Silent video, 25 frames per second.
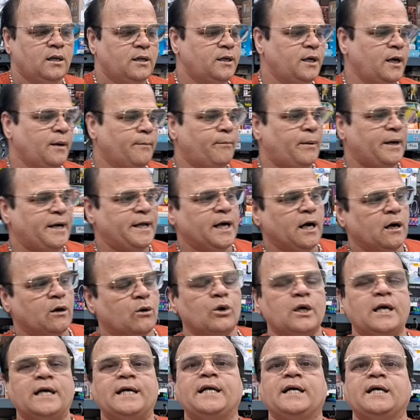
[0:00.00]
ये बढ़िया
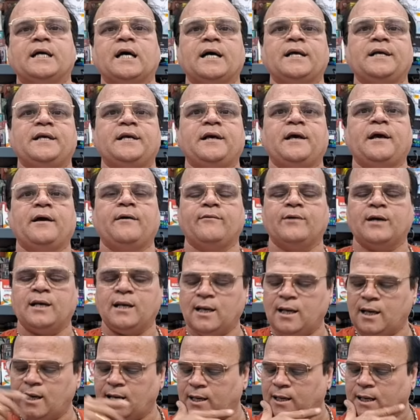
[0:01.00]
क्वालिटी का ये
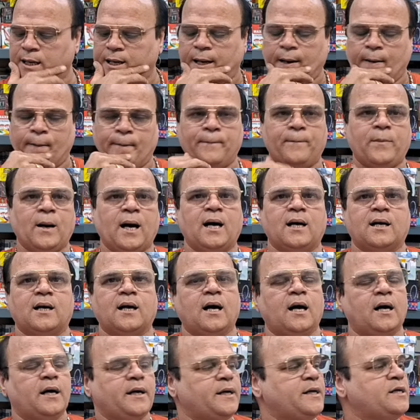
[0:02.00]
वाला
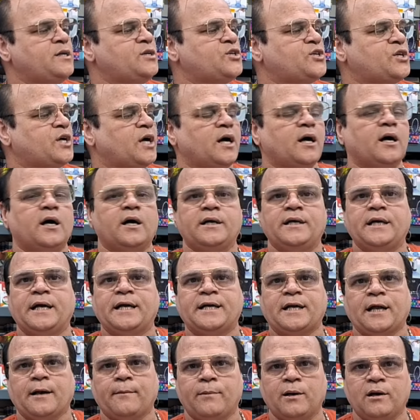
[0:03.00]
12 इंच का ये
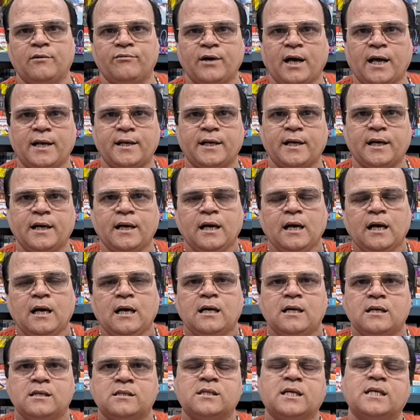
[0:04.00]
टेबल फैन है
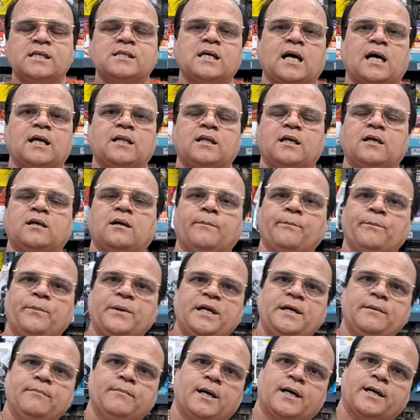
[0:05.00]
इसके साथ ही
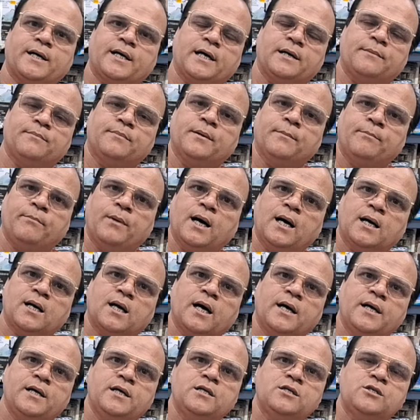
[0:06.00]
कंपनी मार्केट में
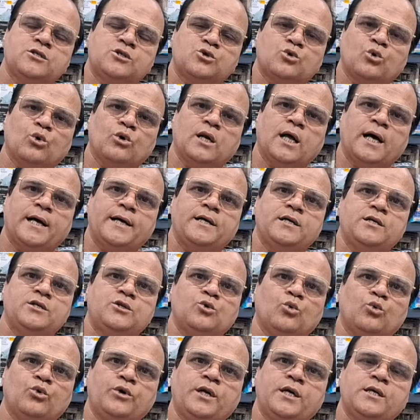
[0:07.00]
12 इंच 16
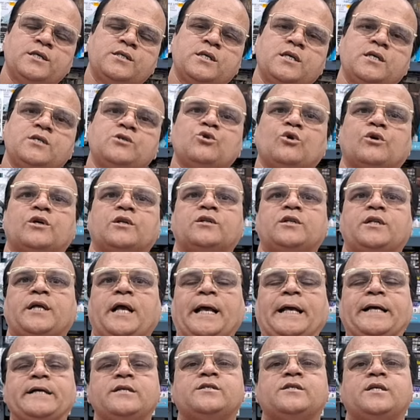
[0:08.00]
इंच 19 इंच और
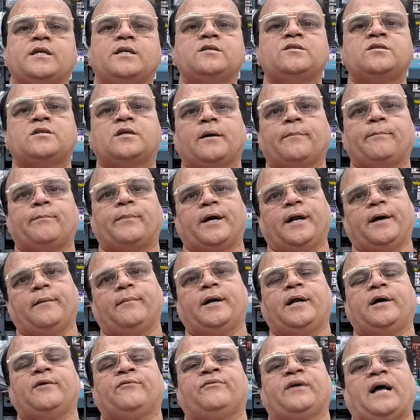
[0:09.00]
23 इंच के बड़े
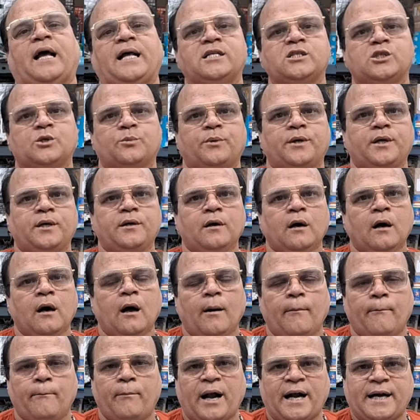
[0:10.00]
बड़े फैंस भी
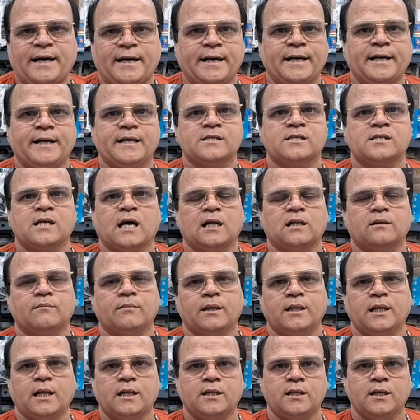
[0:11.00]
बैटरी के साथ
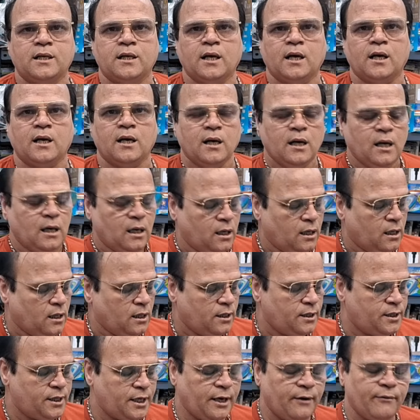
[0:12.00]
में देती है
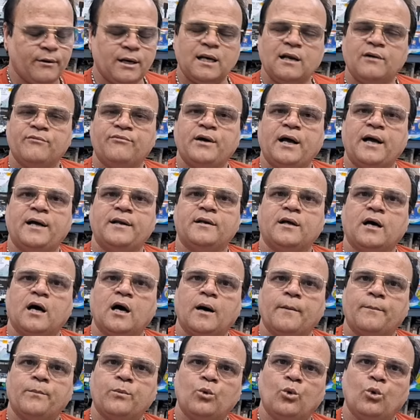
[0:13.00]
ये वाला फ़ैन
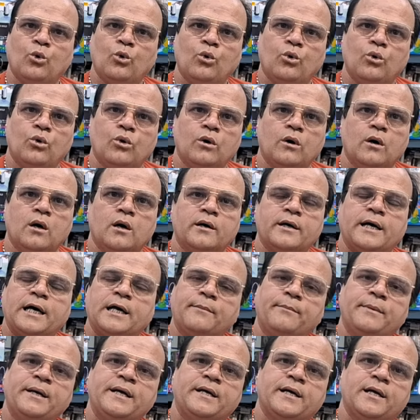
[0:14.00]
आपको
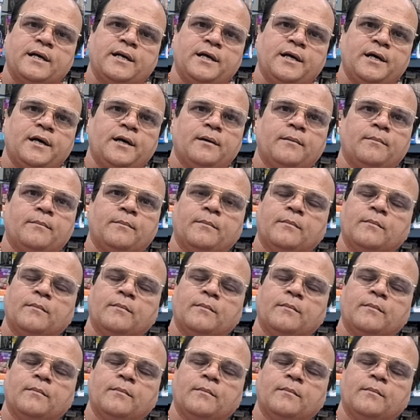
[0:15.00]
गर्मी के लिए